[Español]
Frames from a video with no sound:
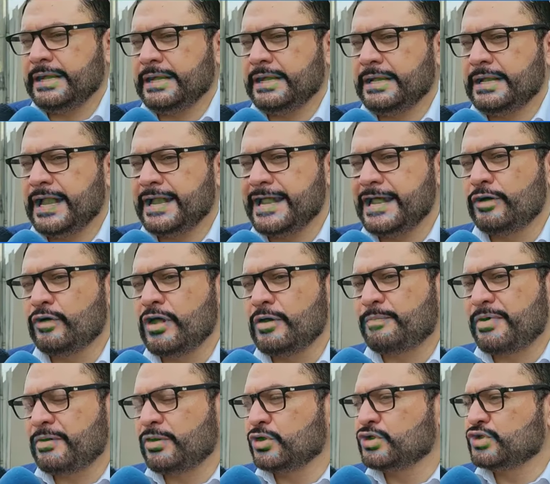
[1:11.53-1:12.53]
eh, el anhelo
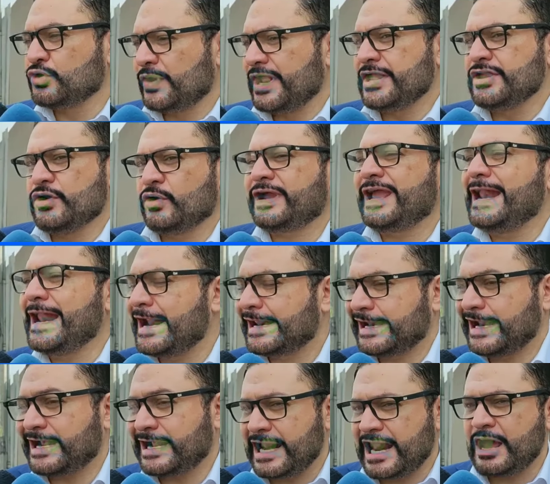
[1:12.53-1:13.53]
del pueblo hondureño que la
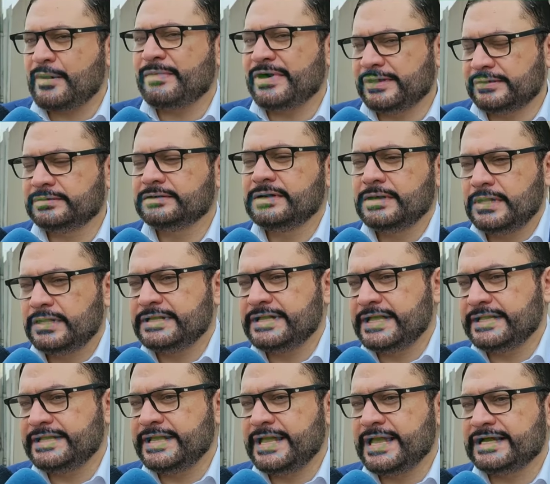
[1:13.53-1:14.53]
reclama
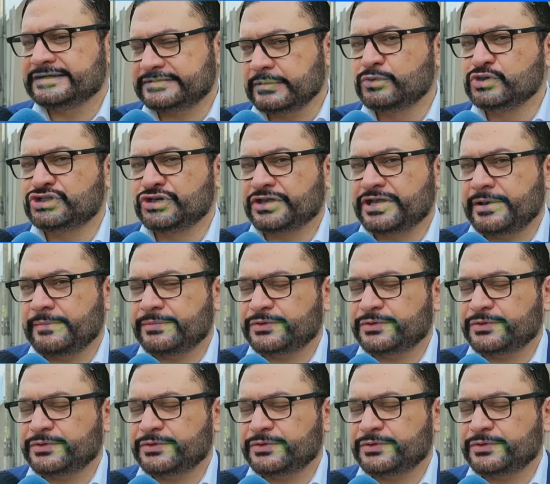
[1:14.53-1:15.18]
desde hace mucho